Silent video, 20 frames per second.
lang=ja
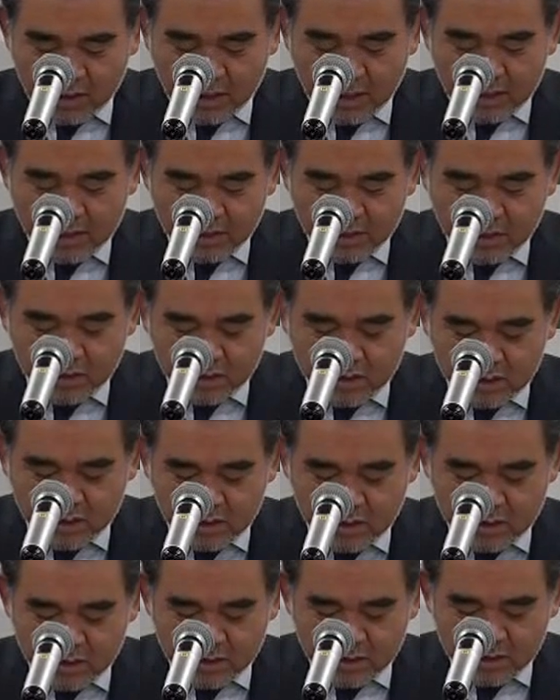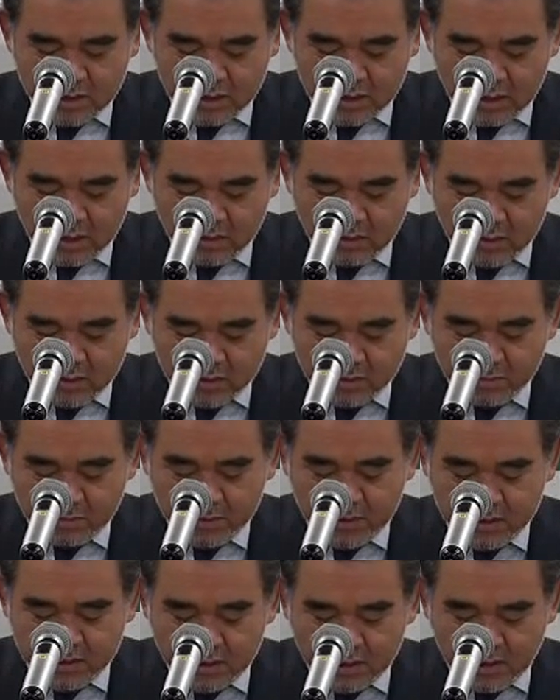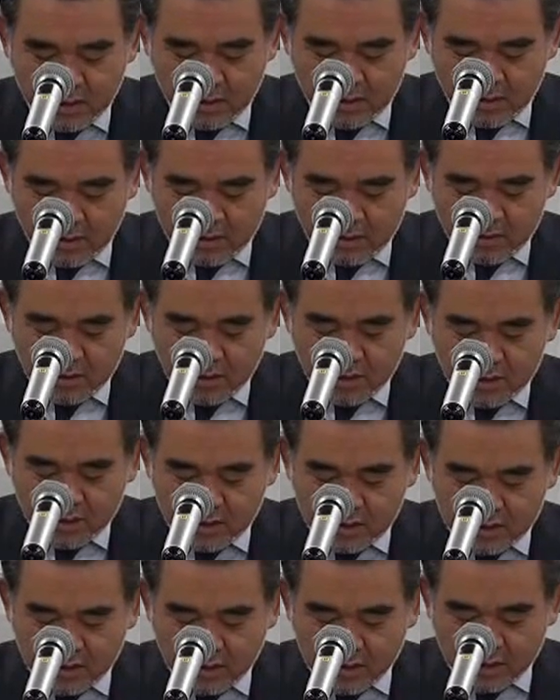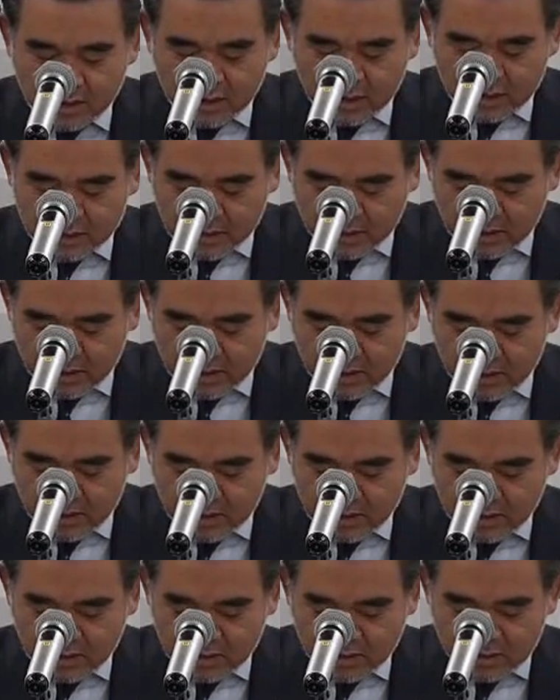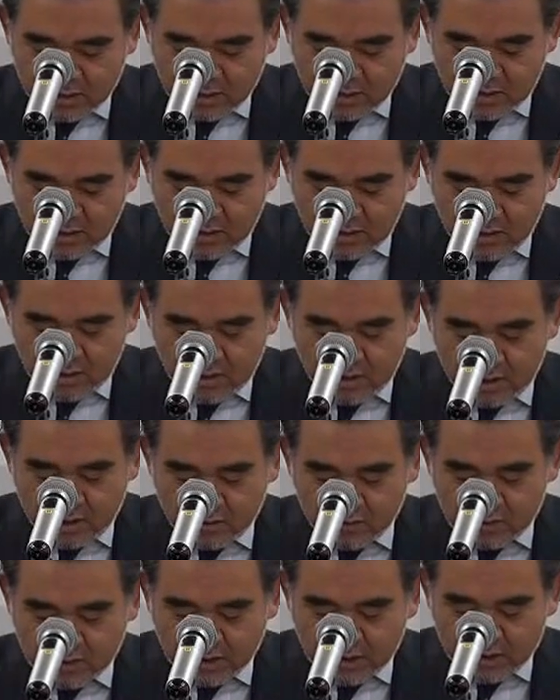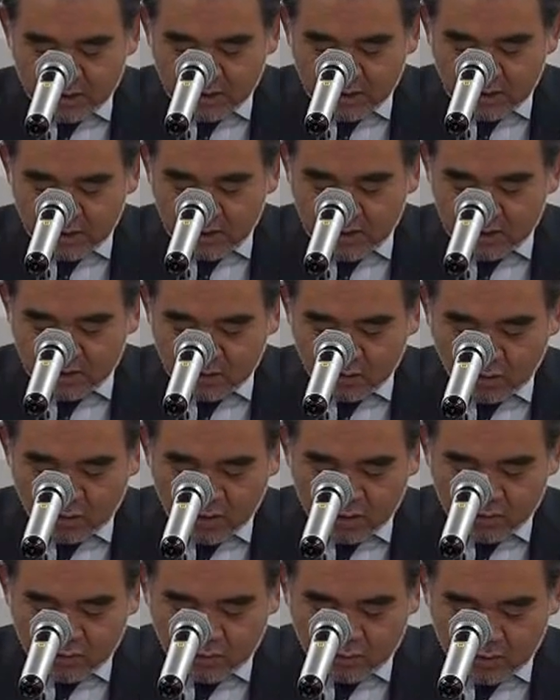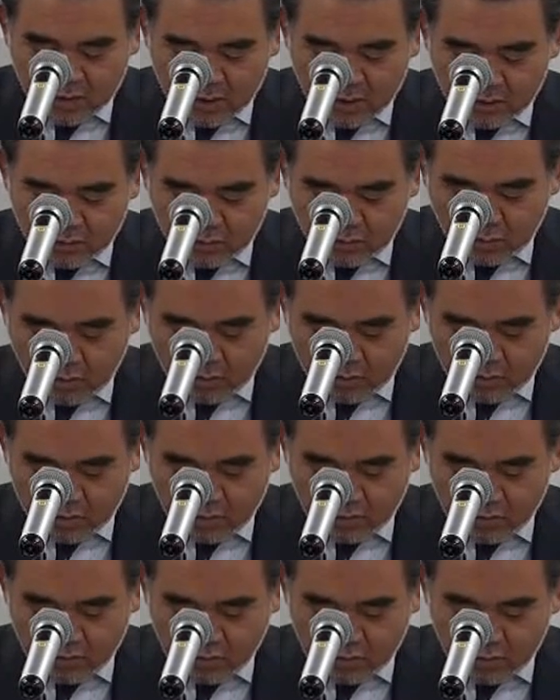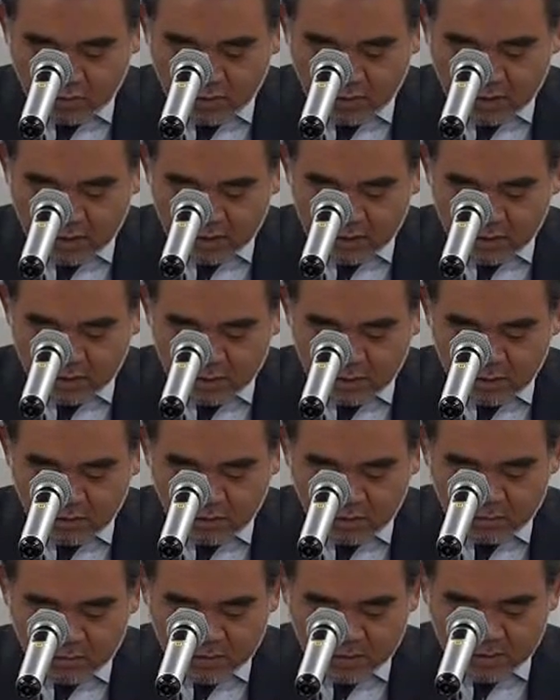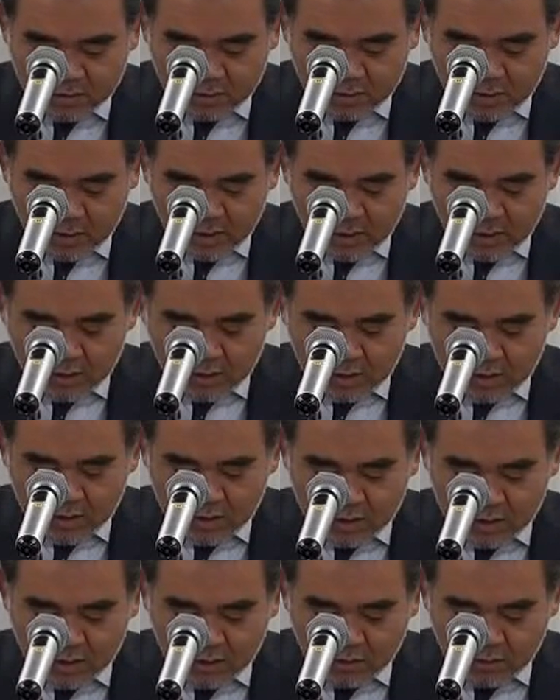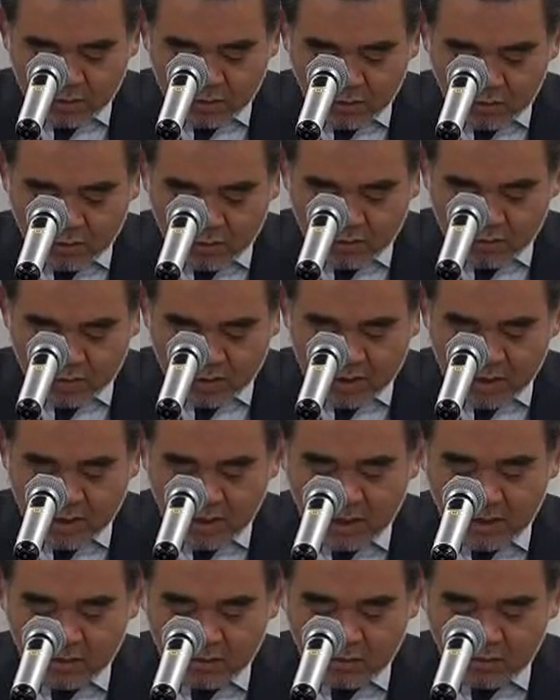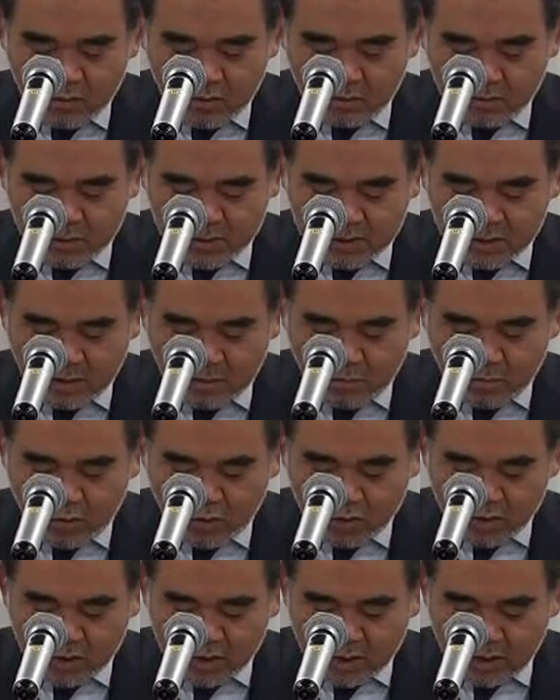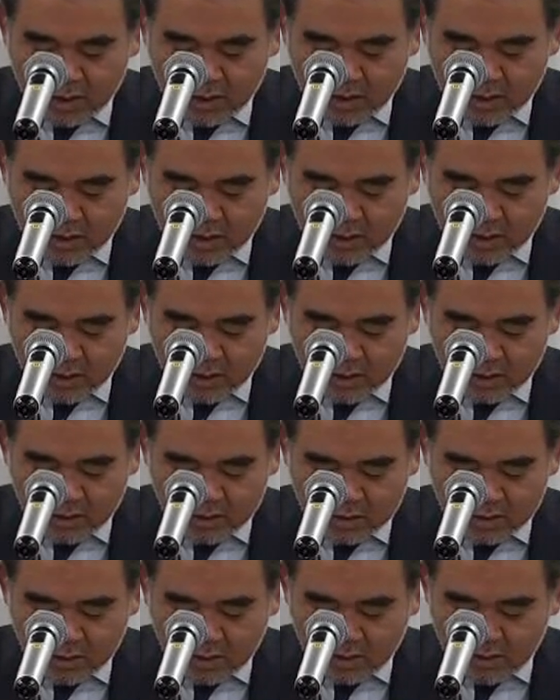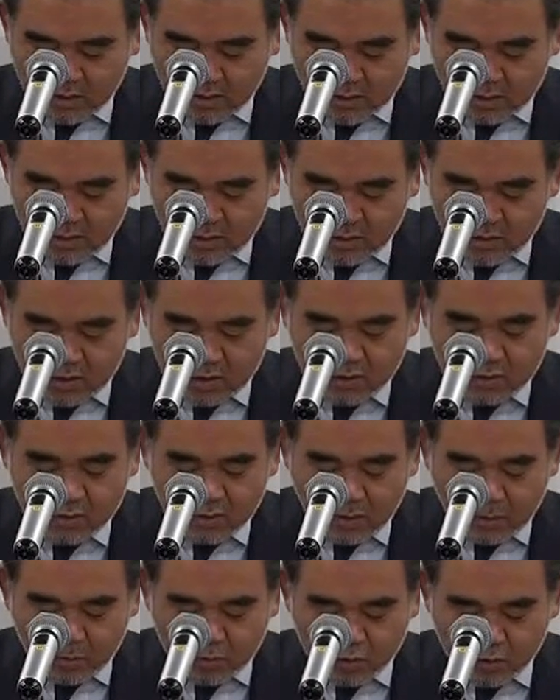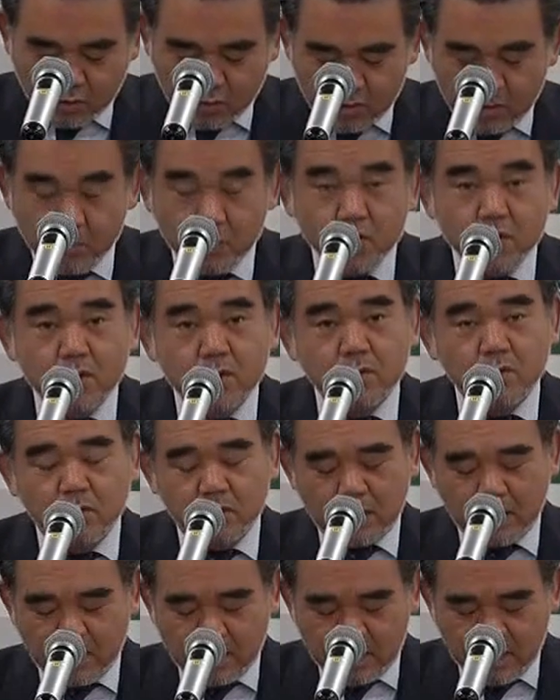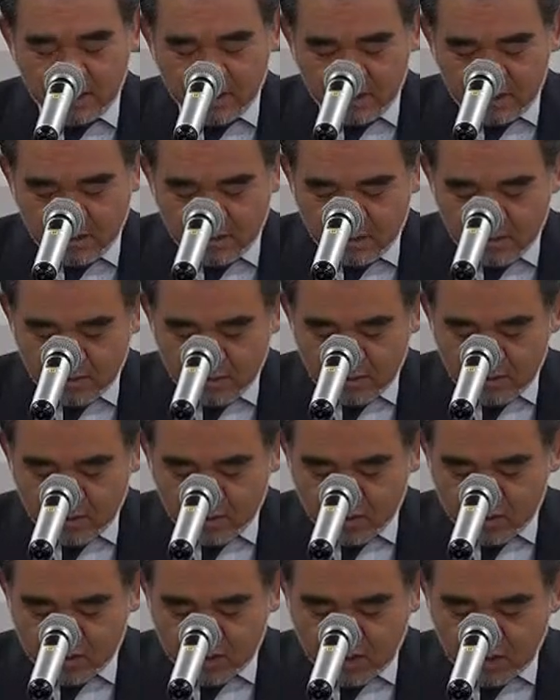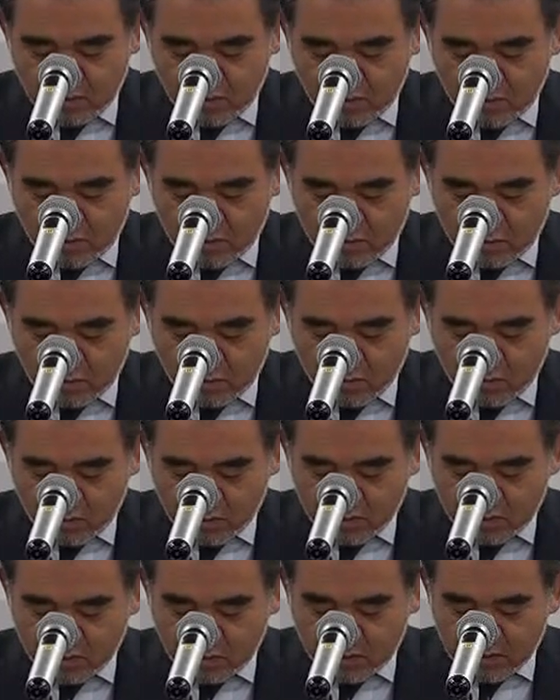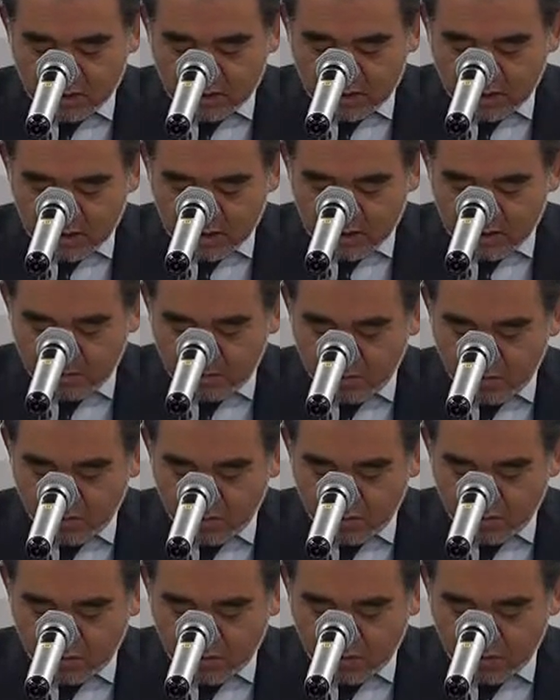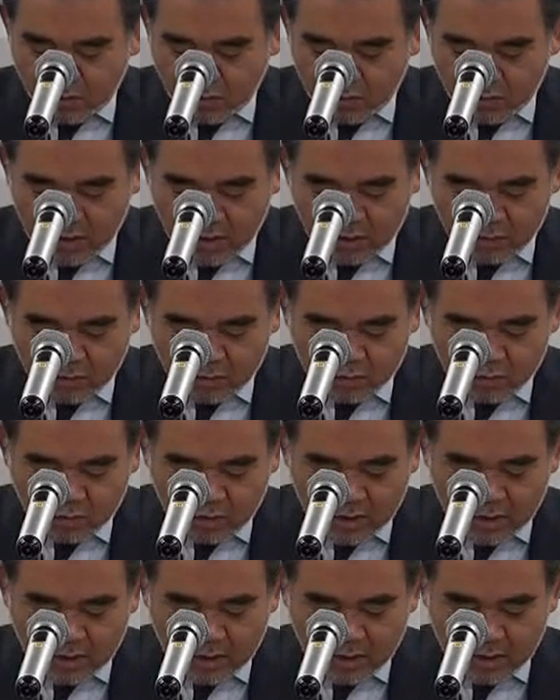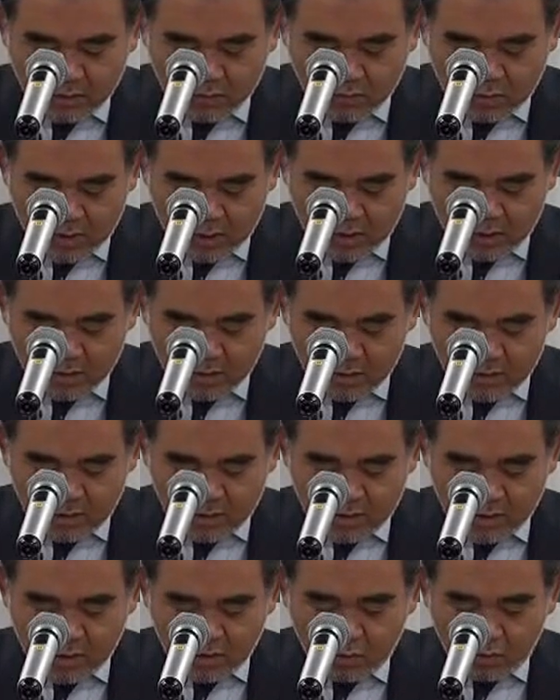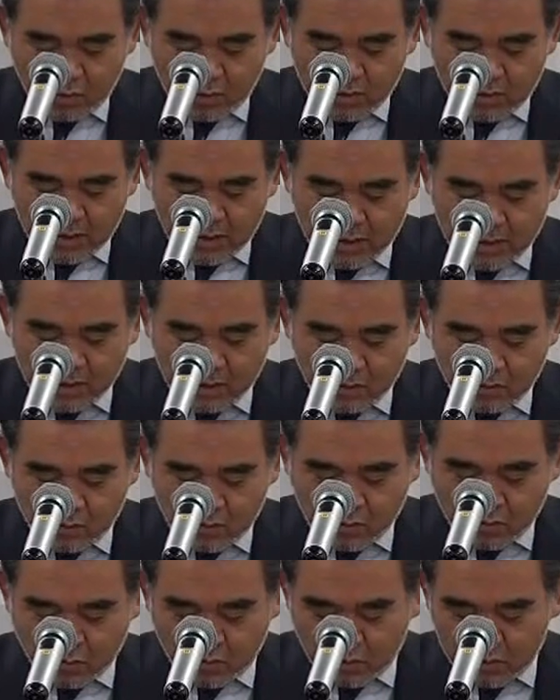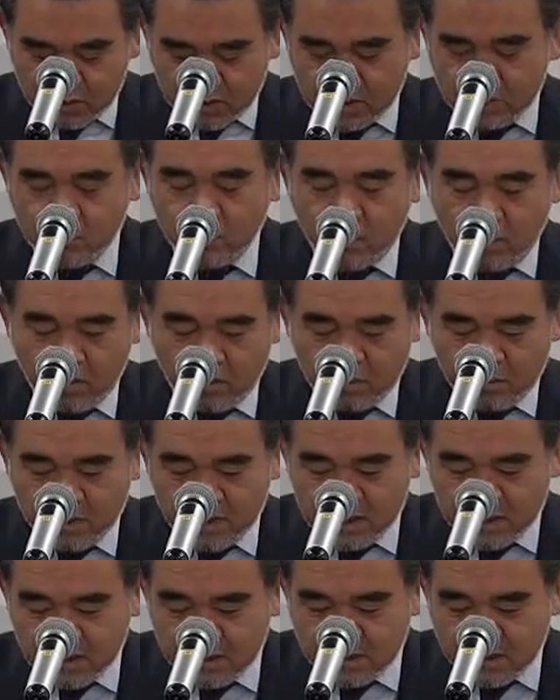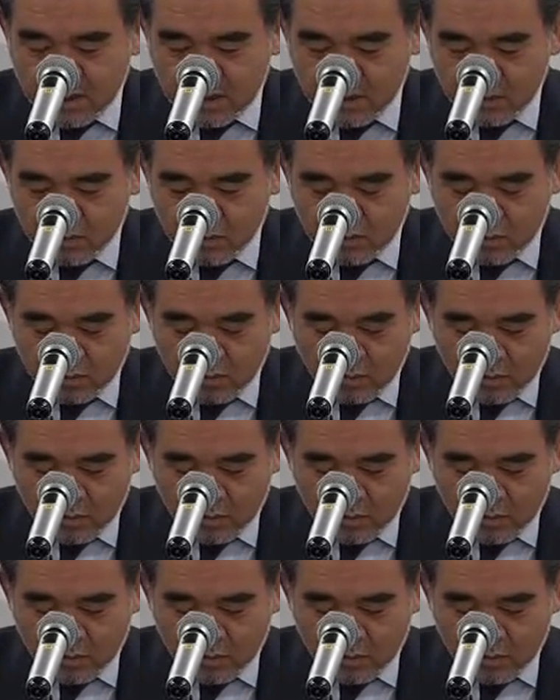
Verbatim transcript: 開始し CRSP で出てきた課題に具体的に取り組んでいくということになっております地域の教育機関及び専門機関が連携していつでもどこでも質の高い支援をローコストで誰でも容易に行うことが可能な教育環境の構築を目指している